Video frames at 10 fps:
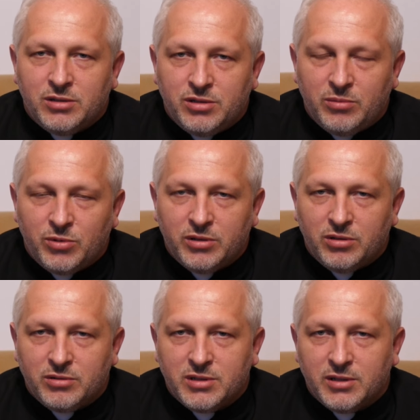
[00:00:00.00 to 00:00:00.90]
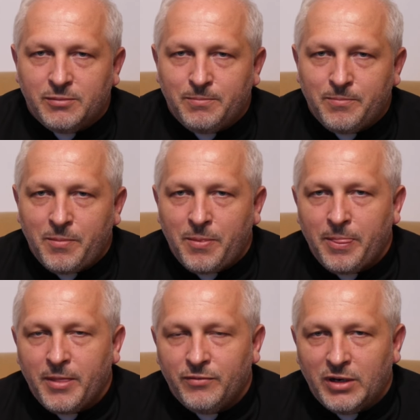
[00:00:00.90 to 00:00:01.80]
Dzisiaj, moi drodzy,
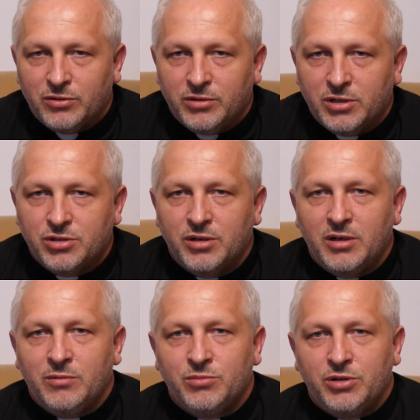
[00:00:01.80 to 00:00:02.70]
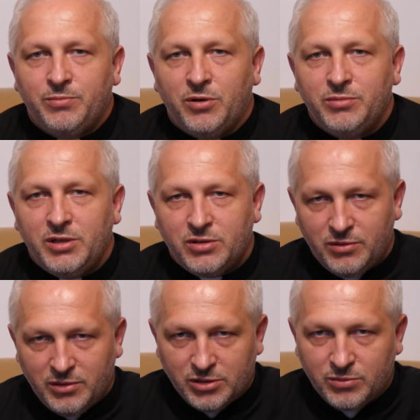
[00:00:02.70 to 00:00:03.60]
warto też przypomnieć
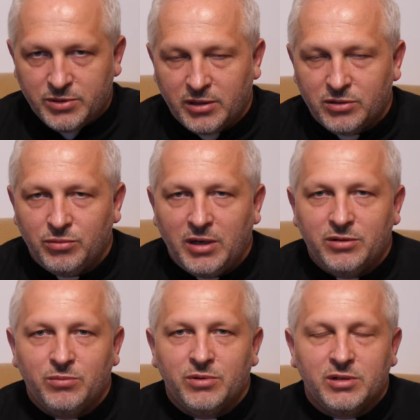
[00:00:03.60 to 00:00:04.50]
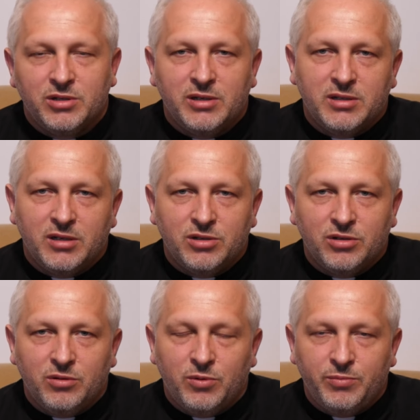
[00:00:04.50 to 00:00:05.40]
w naszym sanktuarium księdza
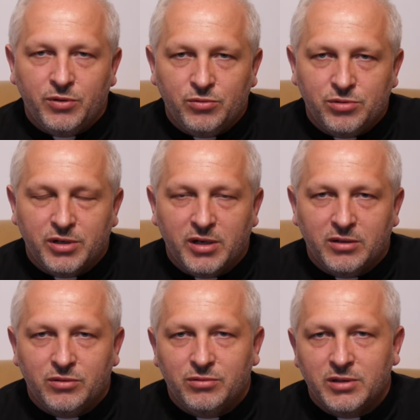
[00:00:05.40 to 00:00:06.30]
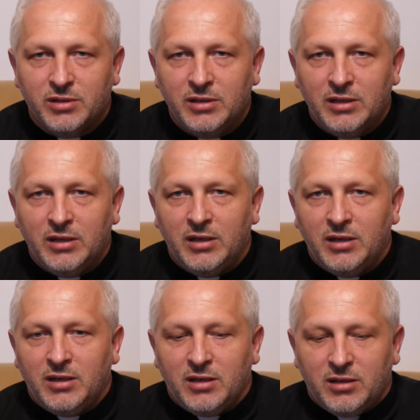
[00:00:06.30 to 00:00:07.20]
Jerzego Popiełuszkę, który
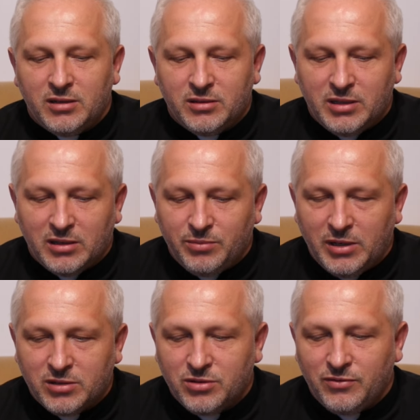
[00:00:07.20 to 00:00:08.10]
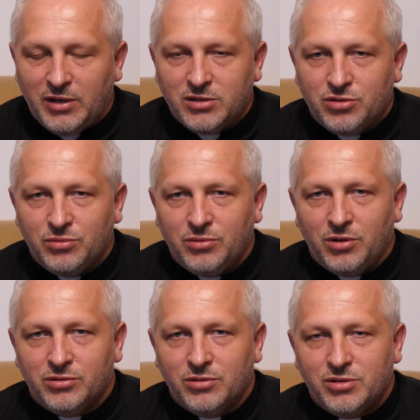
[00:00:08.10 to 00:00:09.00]
E, tak bardzo walczył
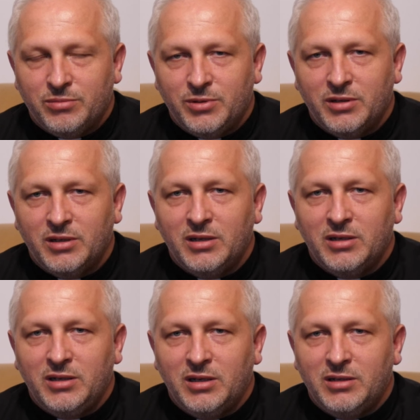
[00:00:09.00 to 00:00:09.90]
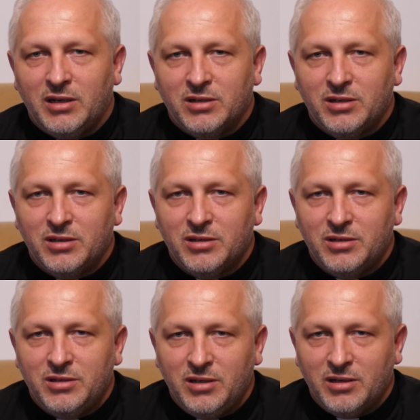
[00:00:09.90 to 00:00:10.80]
o to, żeby jednak
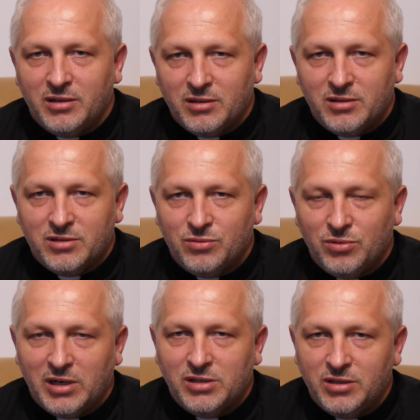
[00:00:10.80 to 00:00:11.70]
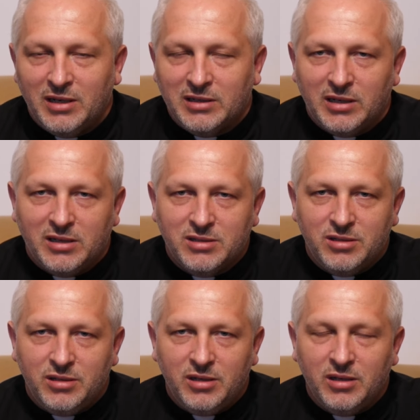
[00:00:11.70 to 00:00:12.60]
nie słuchać
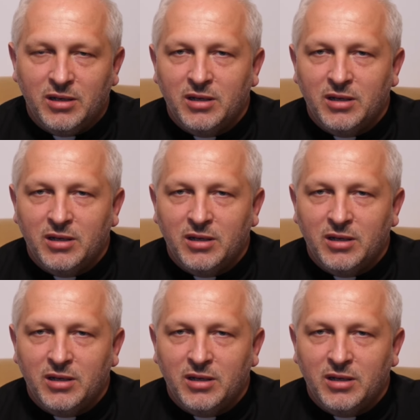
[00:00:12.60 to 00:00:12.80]
narracji